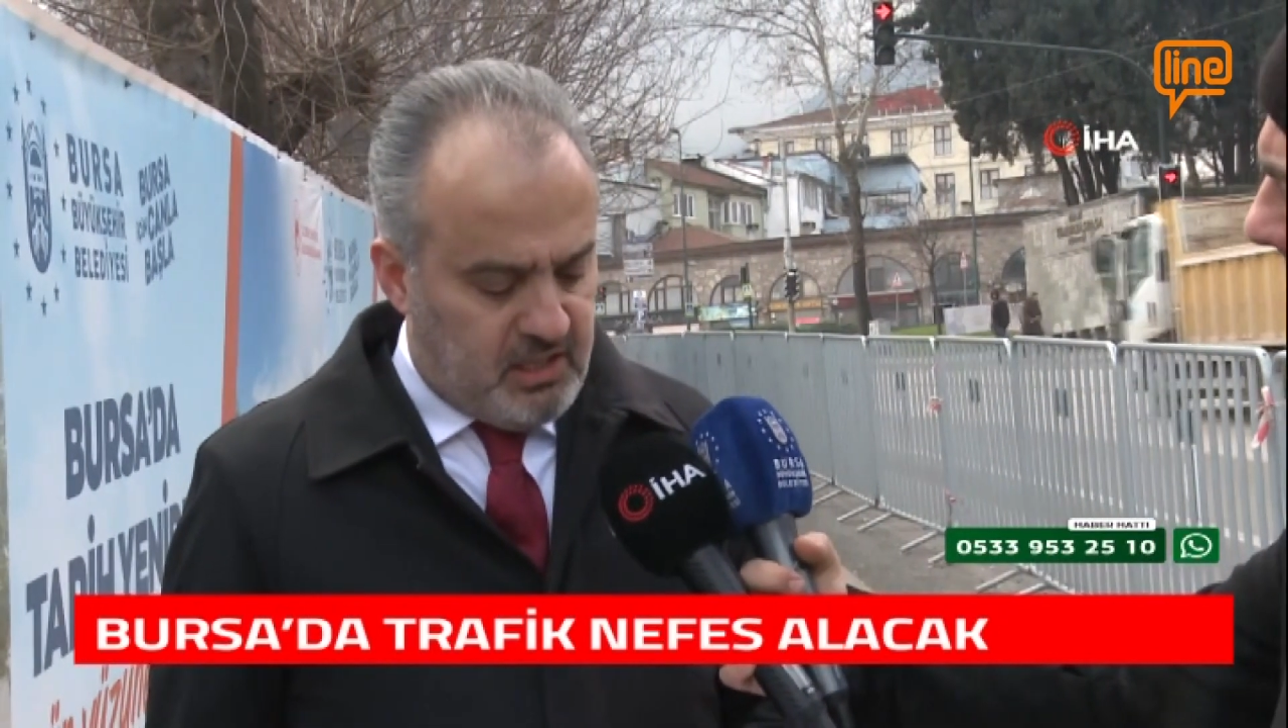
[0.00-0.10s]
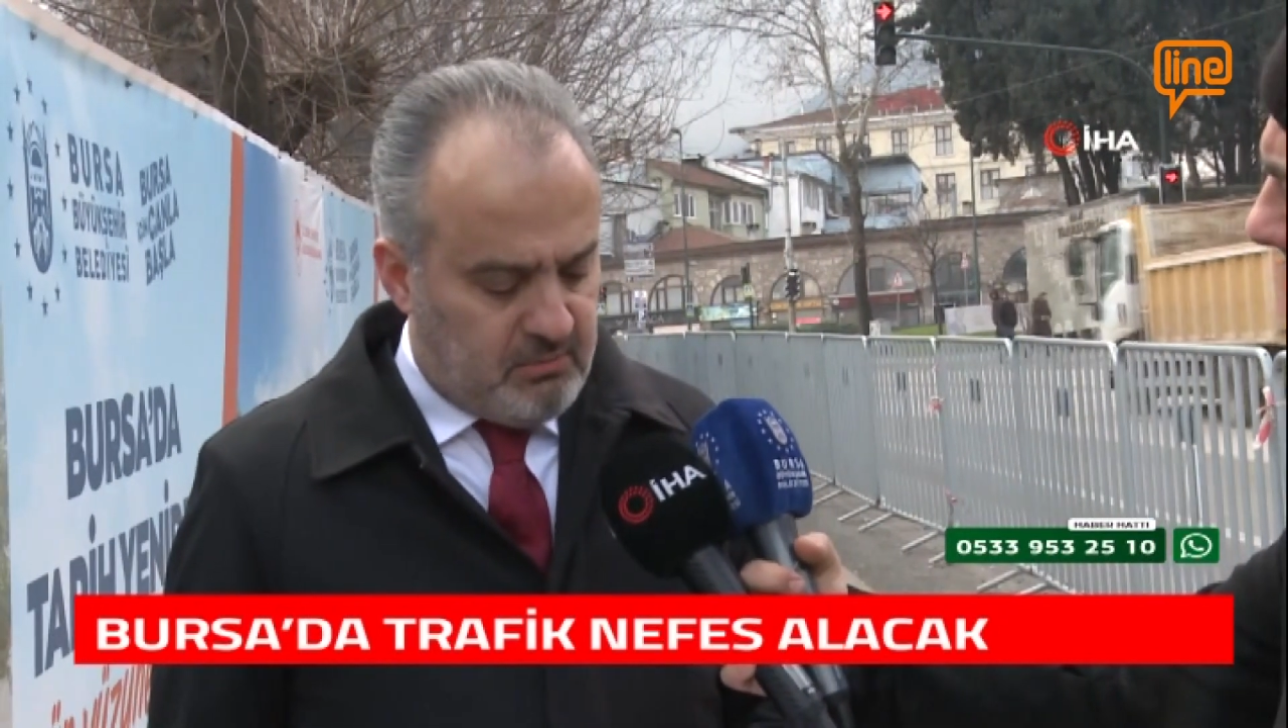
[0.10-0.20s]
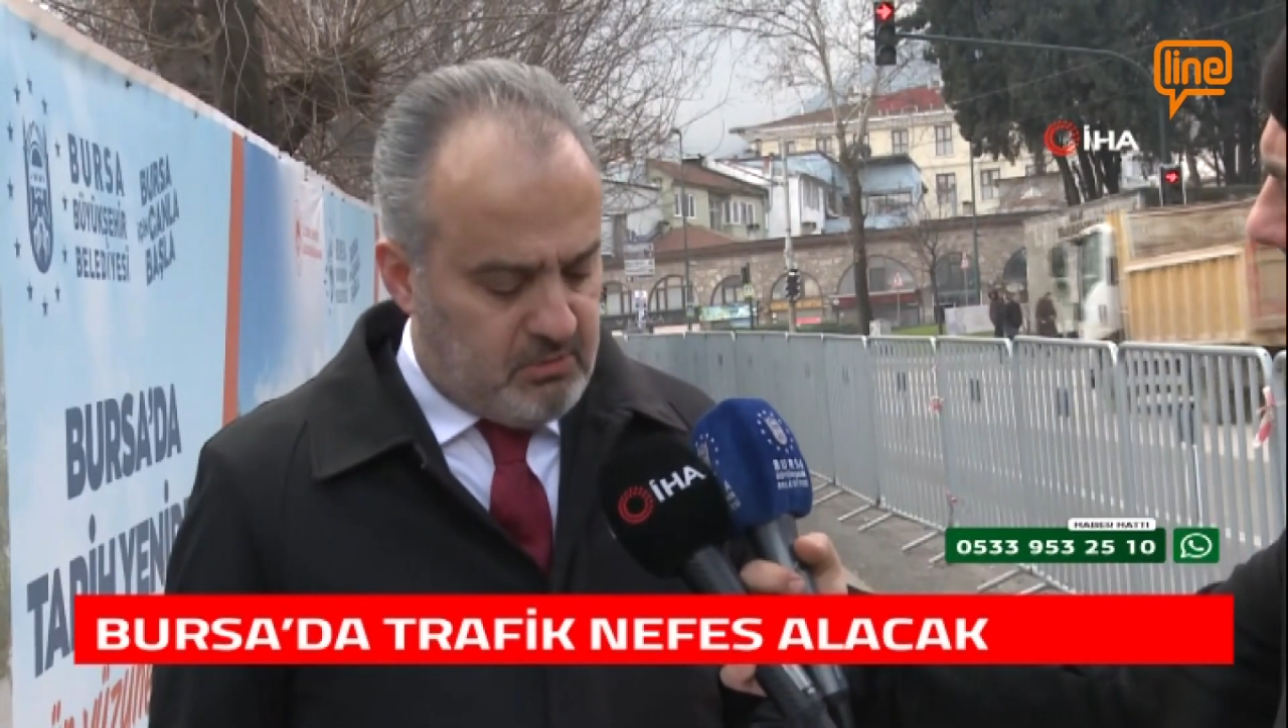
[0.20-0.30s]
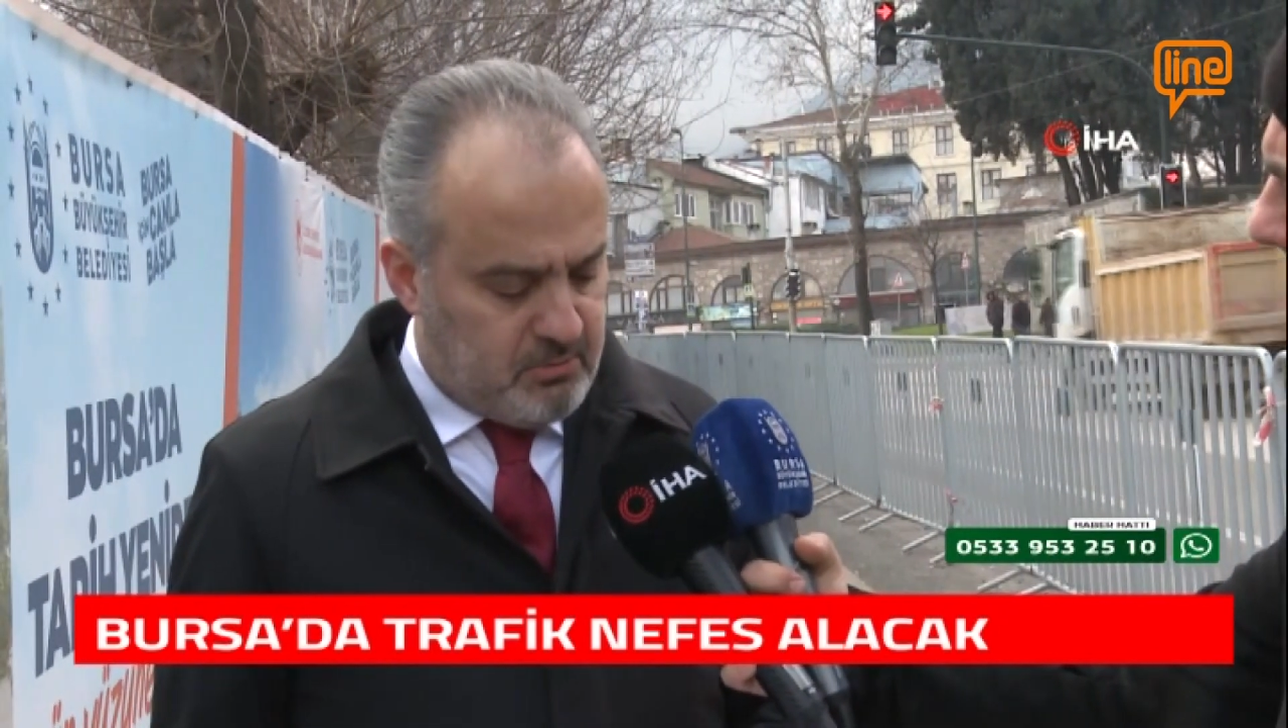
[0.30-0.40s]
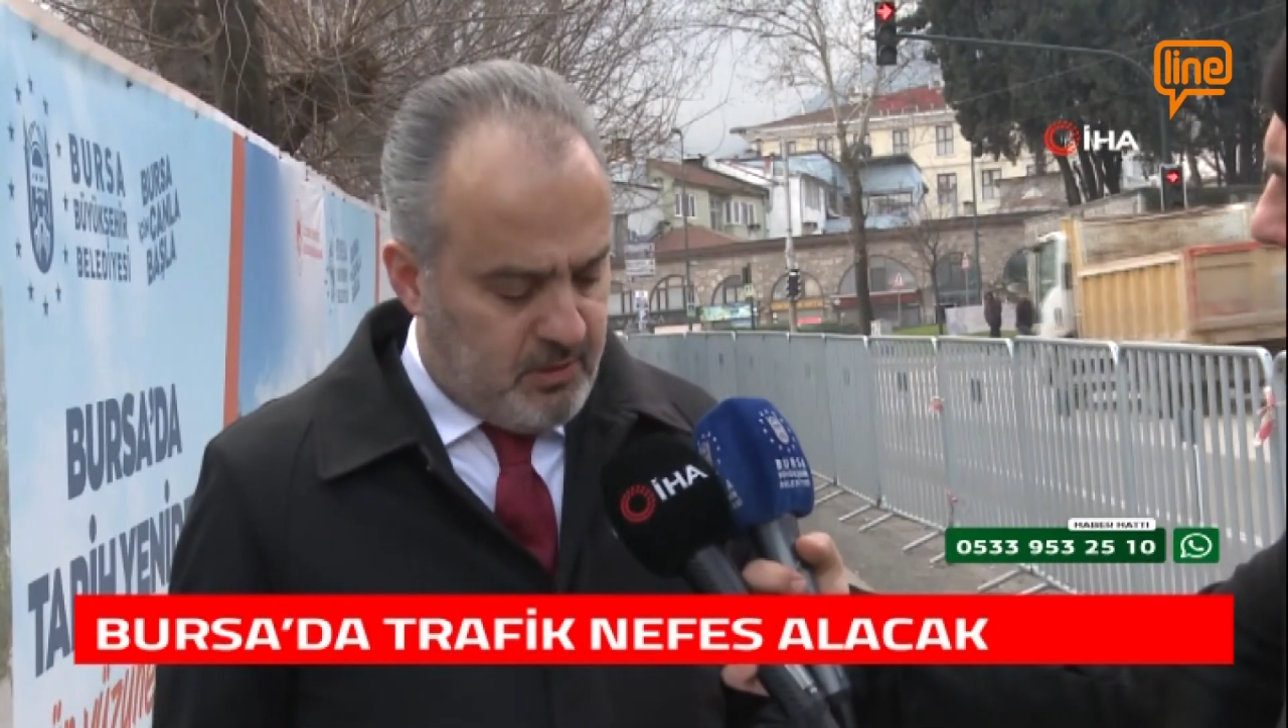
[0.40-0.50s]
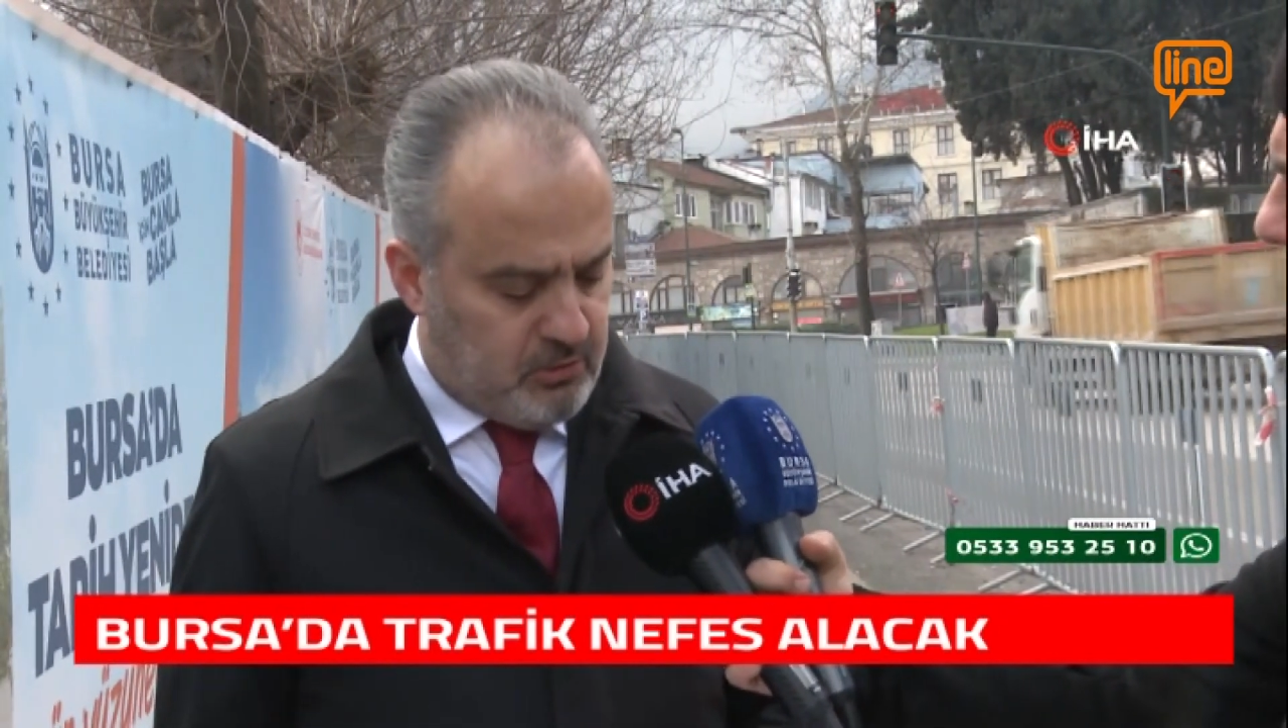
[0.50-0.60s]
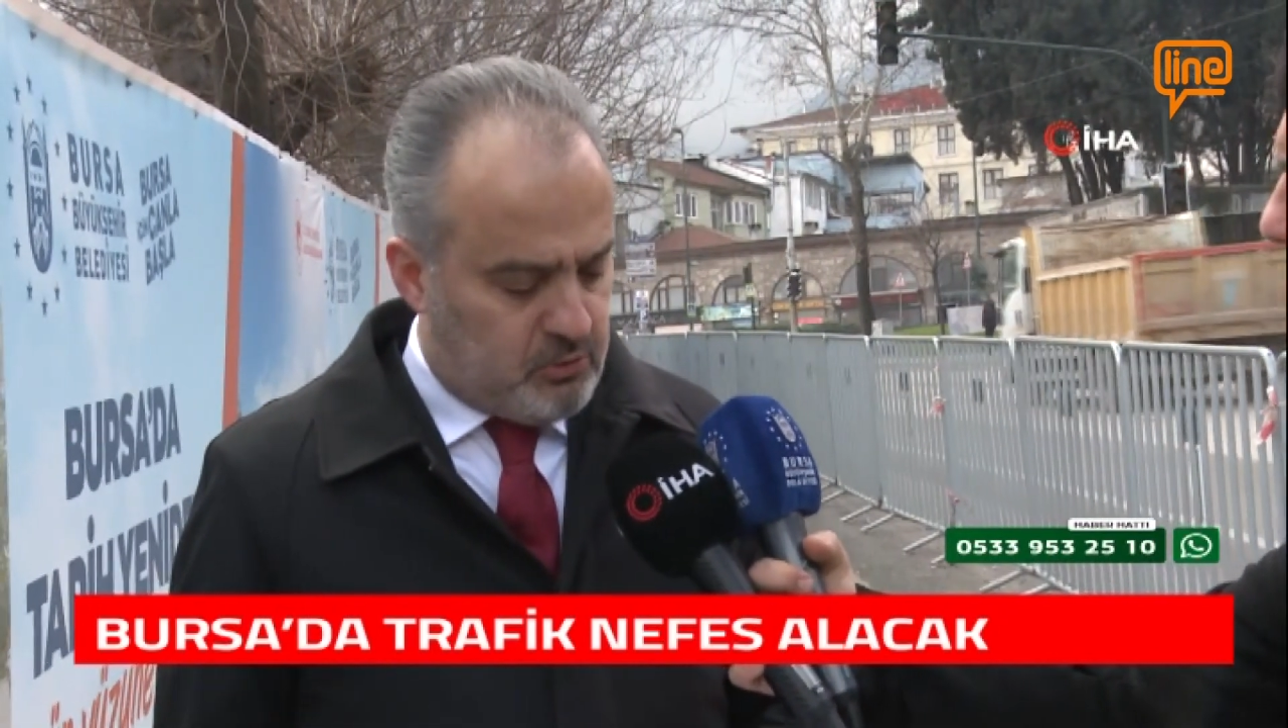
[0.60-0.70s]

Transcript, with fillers: 70 metre